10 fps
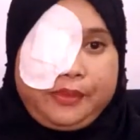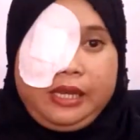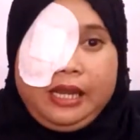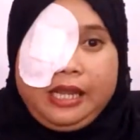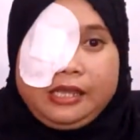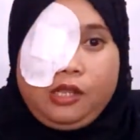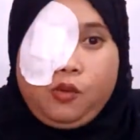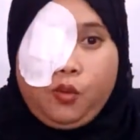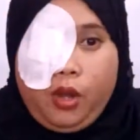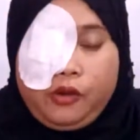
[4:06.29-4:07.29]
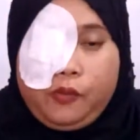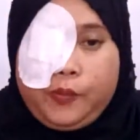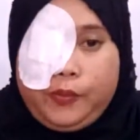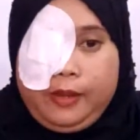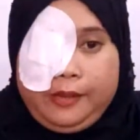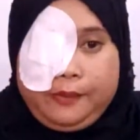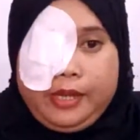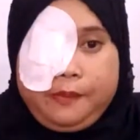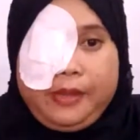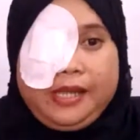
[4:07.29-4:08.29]
Tingnan natin kung anong
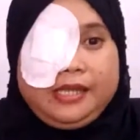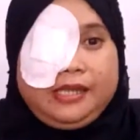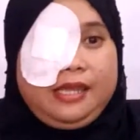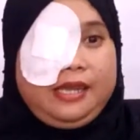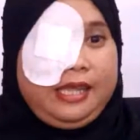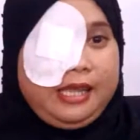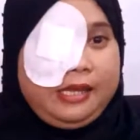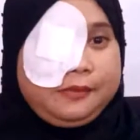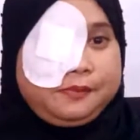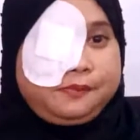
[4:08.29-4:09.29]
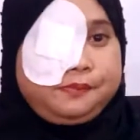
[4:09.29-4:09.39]
problema. Bakit ganyan?